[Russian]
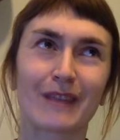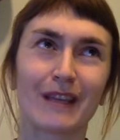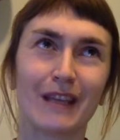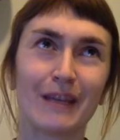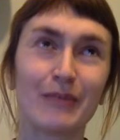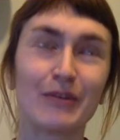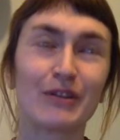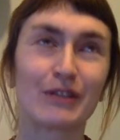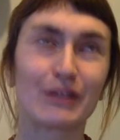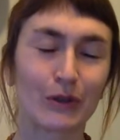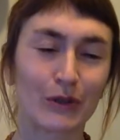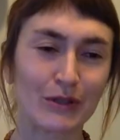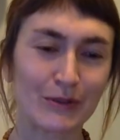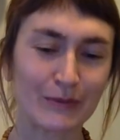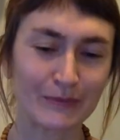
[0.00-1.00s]
И
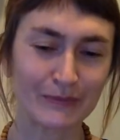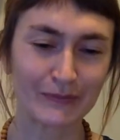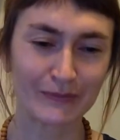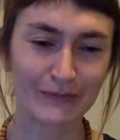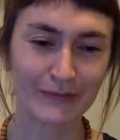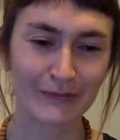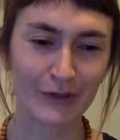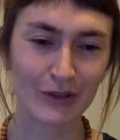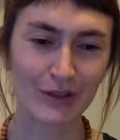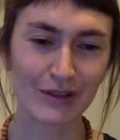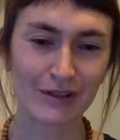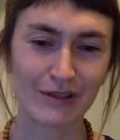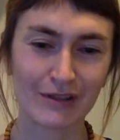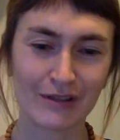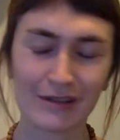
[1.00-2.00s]
понеслось. То есть
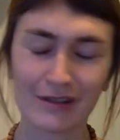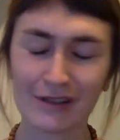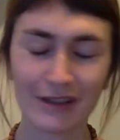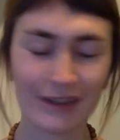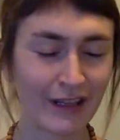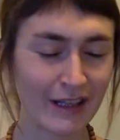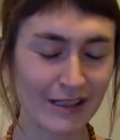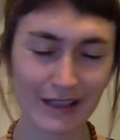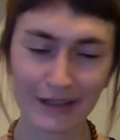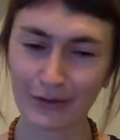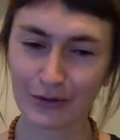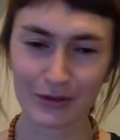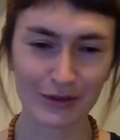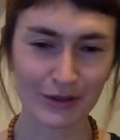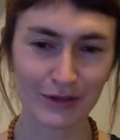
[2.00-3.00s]
ни, ни, ни с
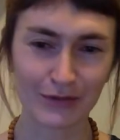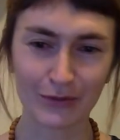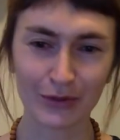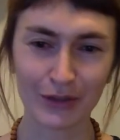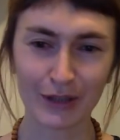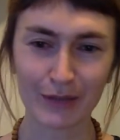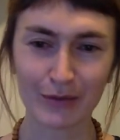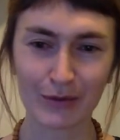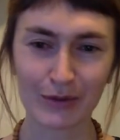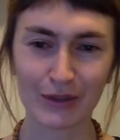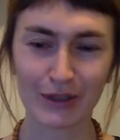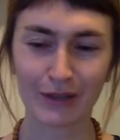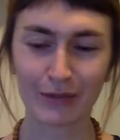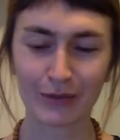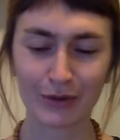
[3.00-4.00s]
того, ни с сего я
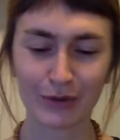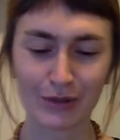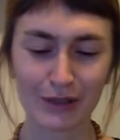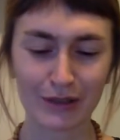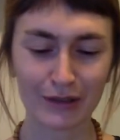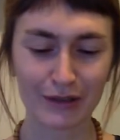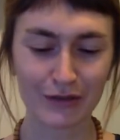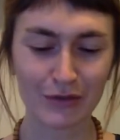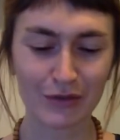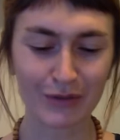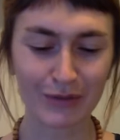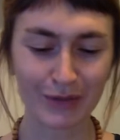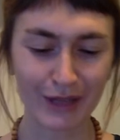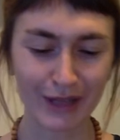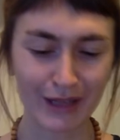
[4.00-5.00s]
просто погрузилась в мир
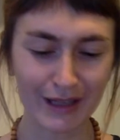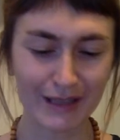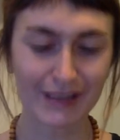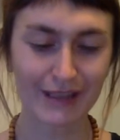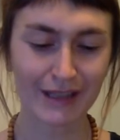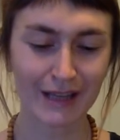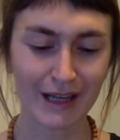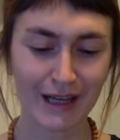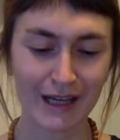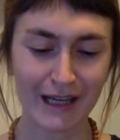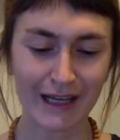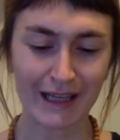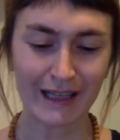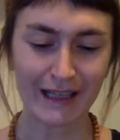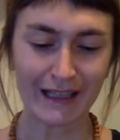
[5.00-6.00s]
михинди
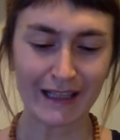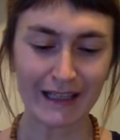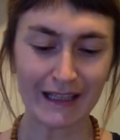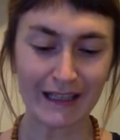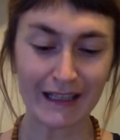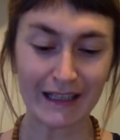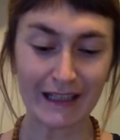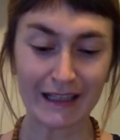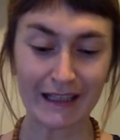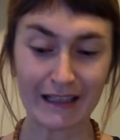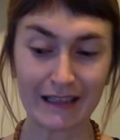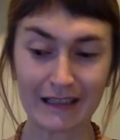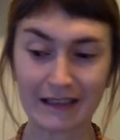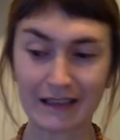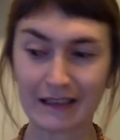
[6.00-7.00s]
и
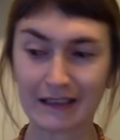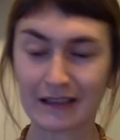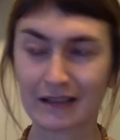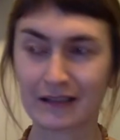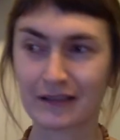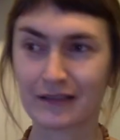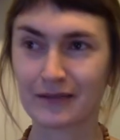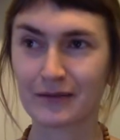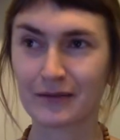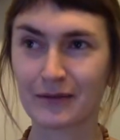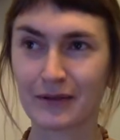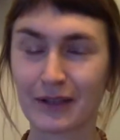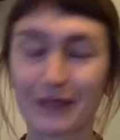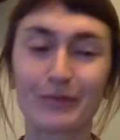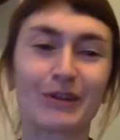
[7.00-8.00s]
э,
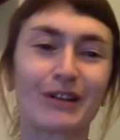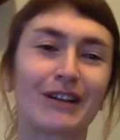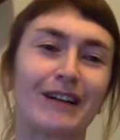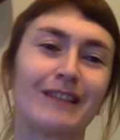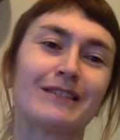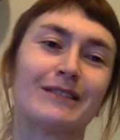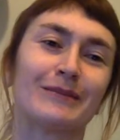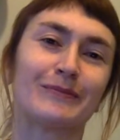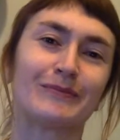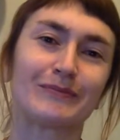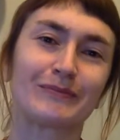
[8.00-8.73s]
это прекрасно.